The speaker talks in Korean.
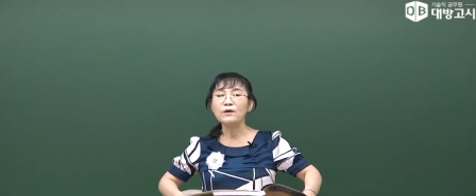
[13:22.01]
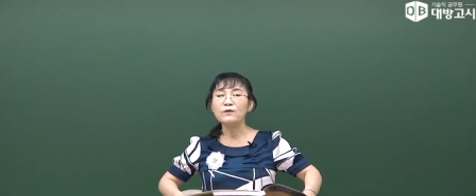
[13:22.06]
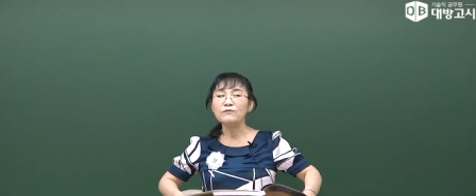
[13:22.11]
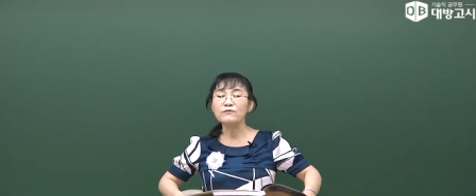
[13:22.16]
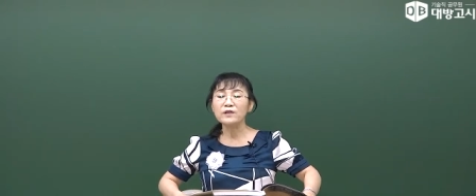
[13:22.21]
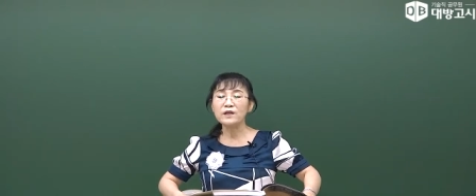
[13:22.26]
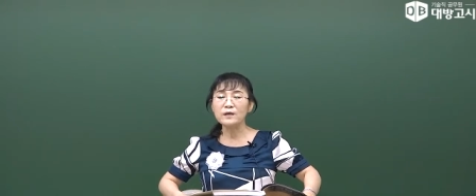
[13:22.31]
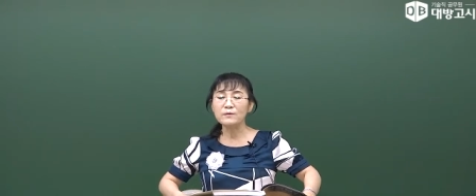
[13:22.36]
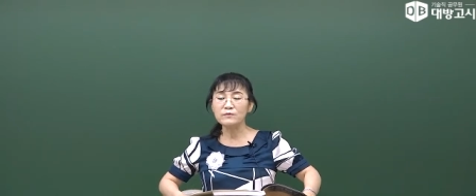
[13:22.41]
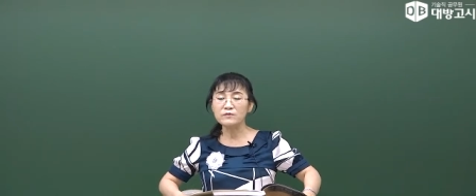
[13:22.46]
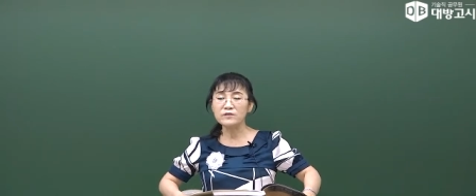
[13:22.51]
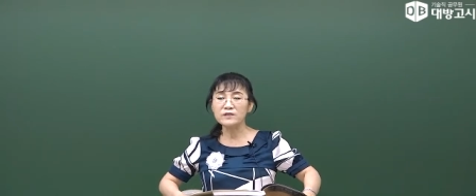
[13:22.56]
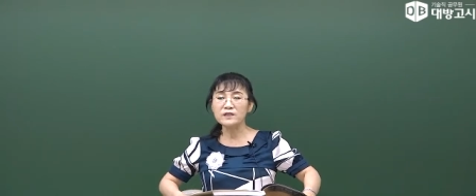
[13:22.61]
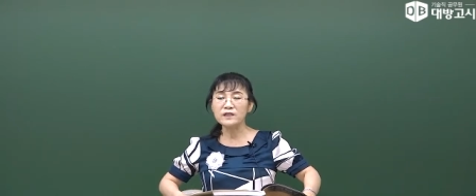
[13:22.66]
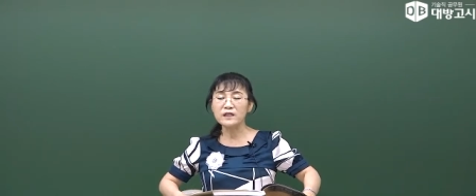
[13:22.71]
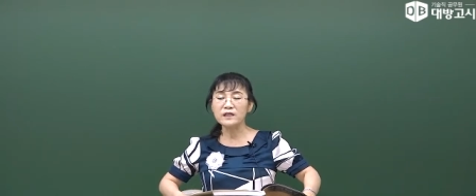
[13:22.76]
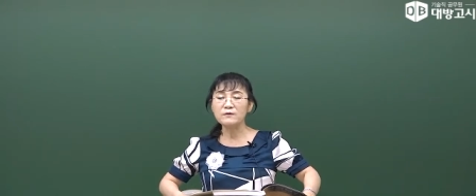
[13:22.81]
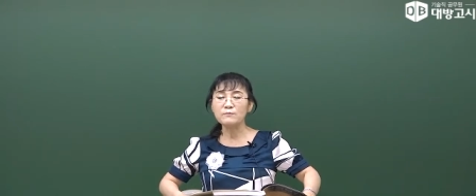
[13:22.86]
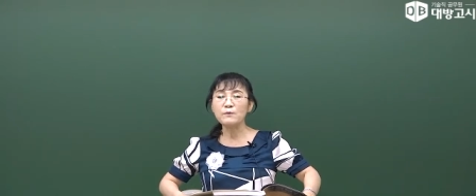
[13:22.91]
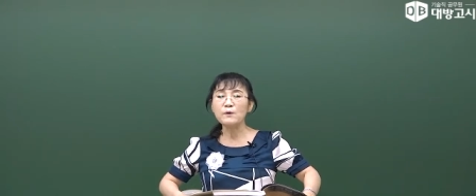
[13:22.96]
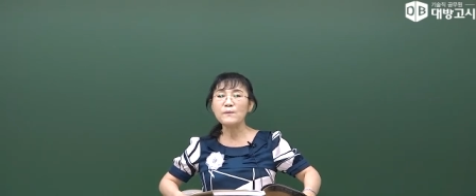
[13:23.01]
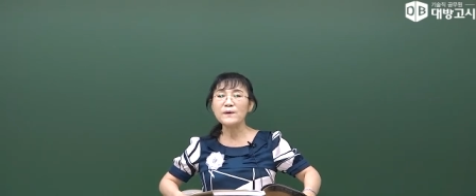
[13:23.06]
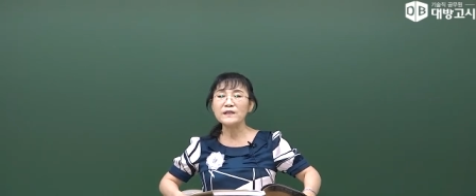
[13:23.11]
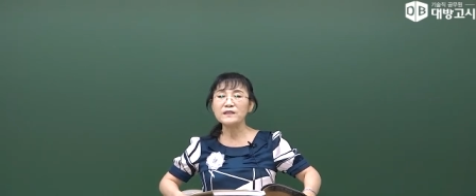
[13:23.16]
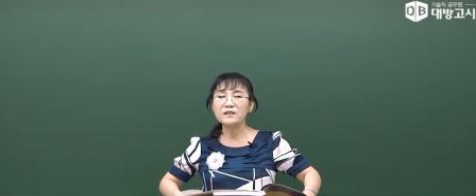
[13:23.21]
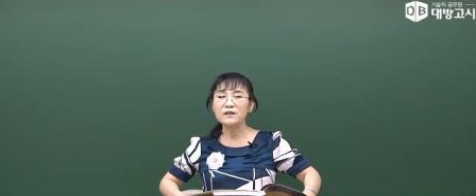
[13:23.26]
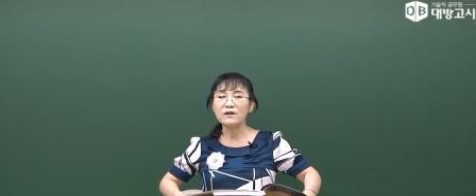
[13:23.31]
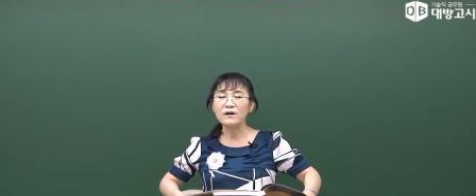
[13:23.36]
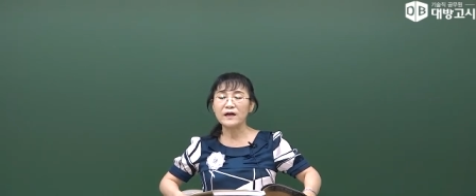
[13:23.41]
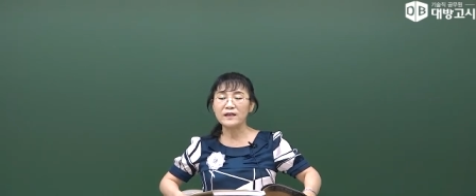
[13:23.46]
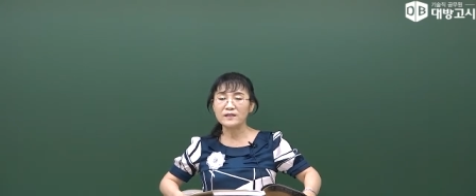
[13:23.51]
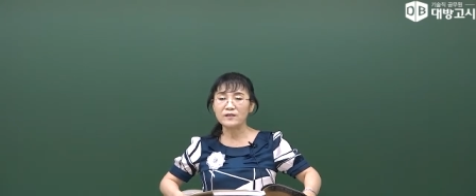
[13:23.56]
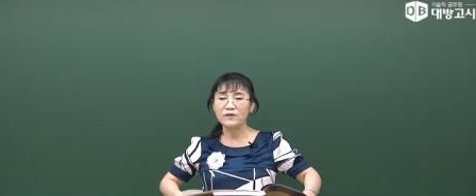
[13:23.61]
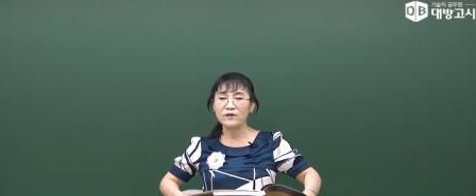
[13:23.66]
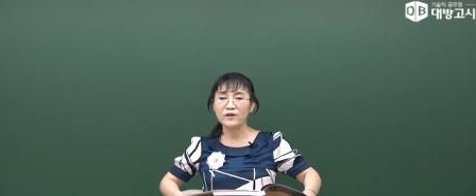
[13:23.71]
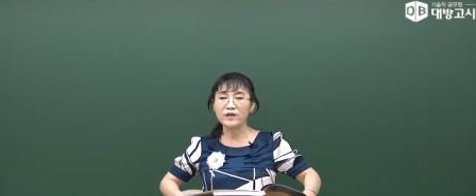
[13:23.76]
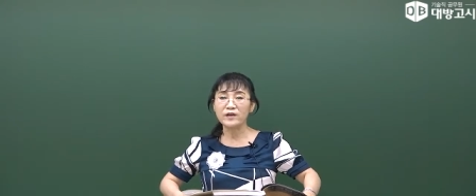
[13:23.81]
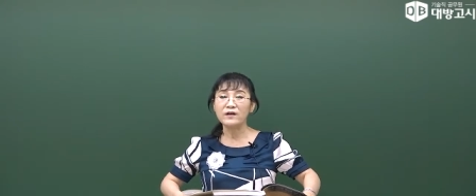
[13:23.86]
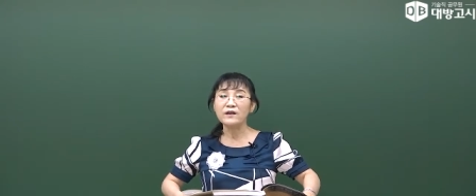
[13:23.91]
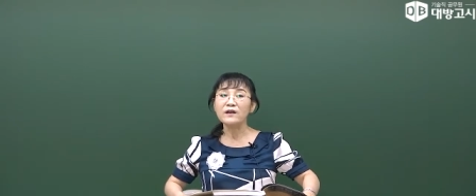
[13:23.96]
우리가 문제를 뽑아서 하는
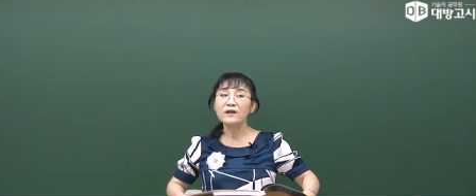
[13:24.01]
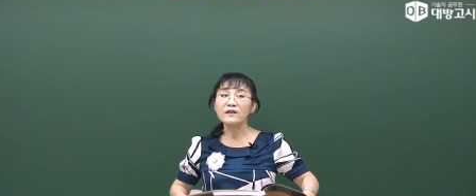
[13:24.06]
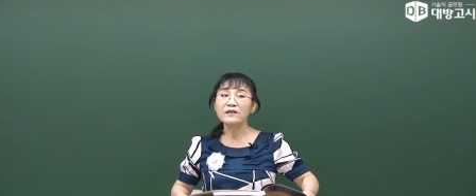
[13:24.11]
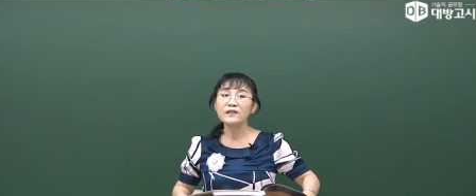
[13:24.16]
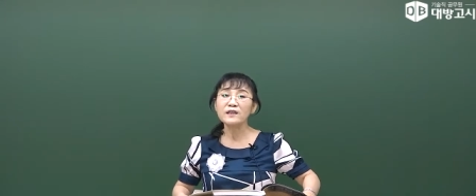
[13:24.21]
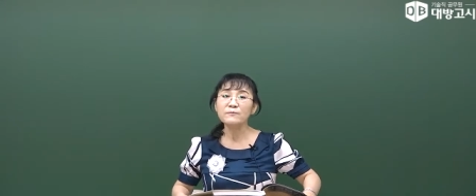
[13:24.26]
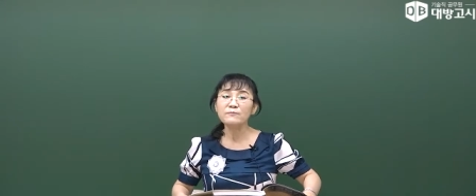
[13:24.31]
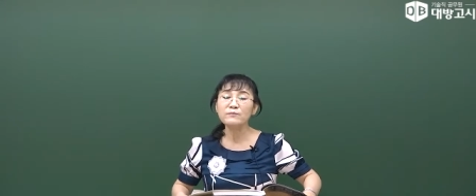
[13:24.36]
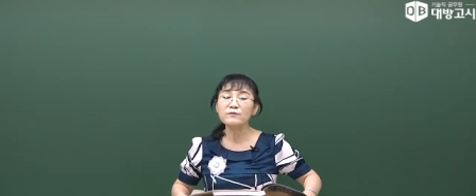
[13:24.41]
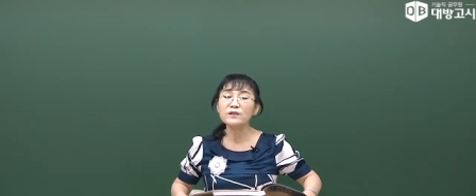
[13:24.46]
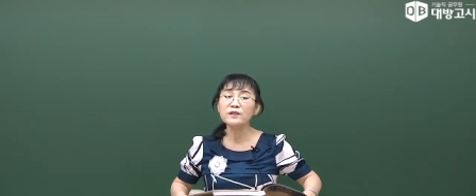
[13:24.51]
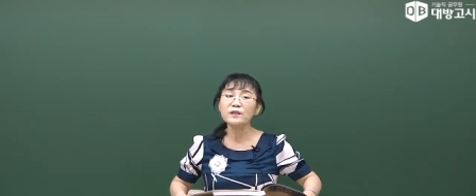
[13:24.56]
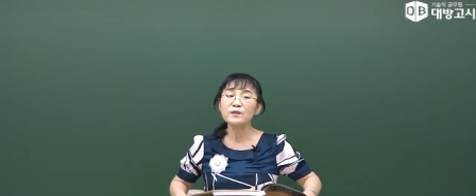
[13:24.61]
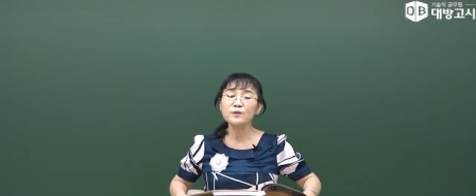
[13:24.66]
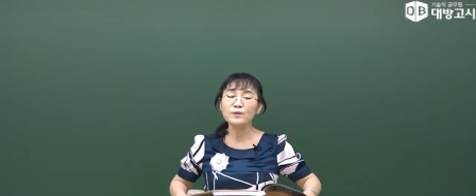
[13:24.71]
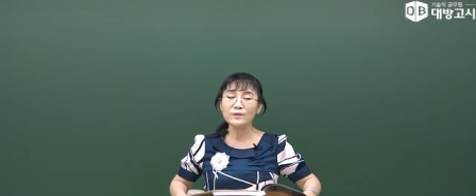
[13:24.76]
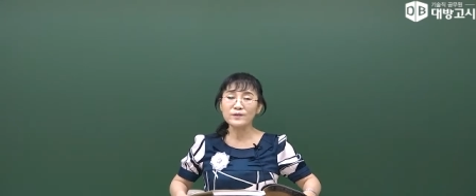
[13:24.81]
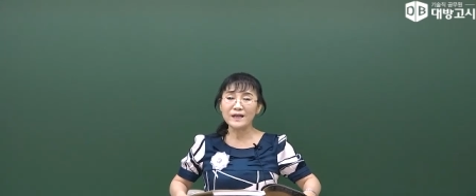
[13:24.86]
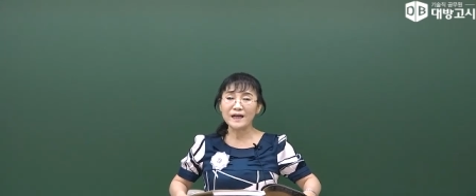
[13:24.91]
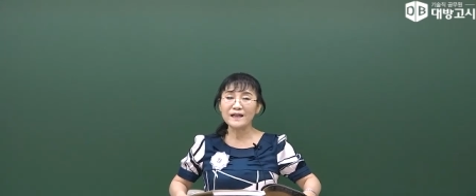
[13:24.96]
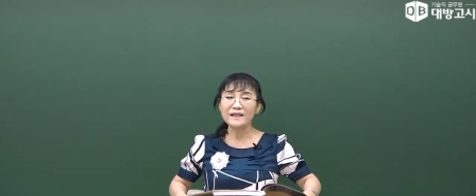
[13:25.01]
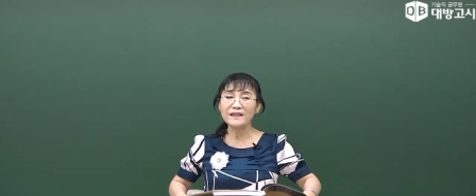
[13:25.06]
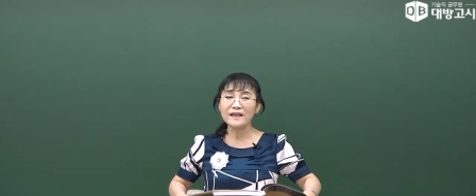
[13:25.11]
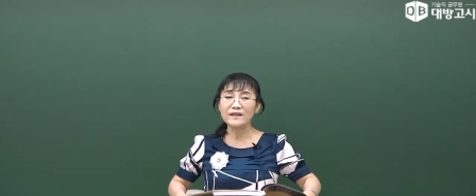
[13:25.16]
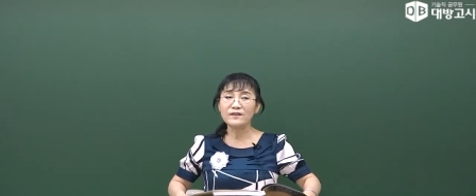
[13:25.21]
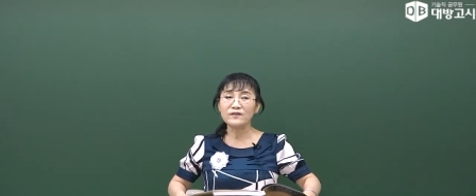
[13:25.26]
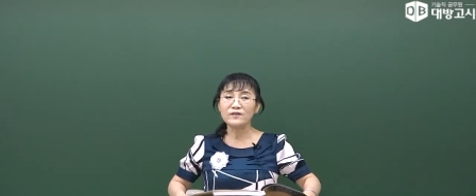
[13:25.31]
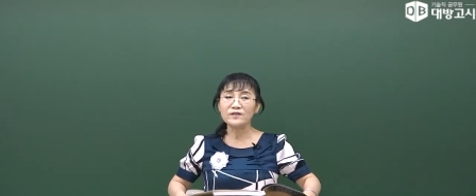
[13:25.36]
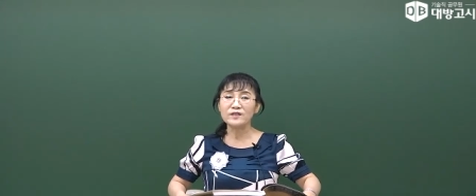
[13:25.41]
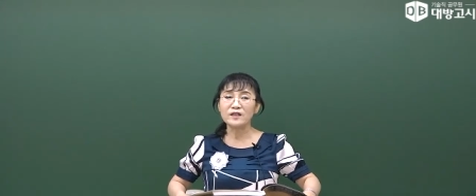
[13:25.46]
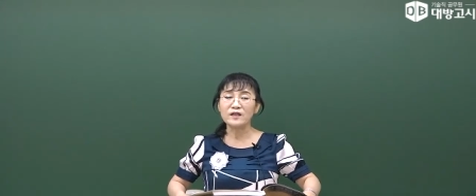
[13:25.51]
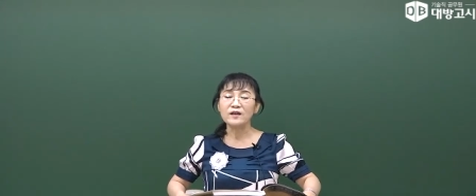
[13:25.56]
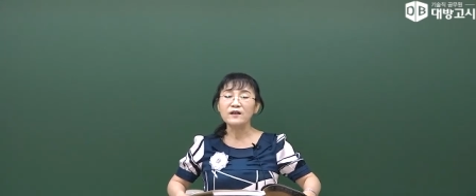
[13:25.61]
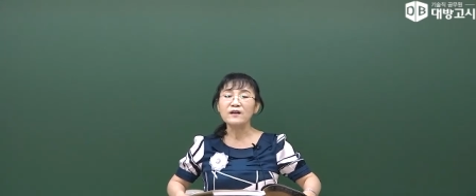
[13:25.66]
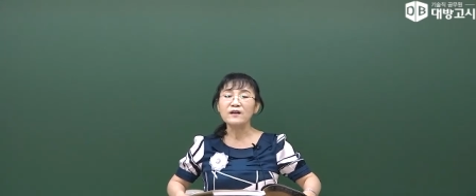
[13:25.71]
거예요. 근데 프린트로 나간다는 거지요.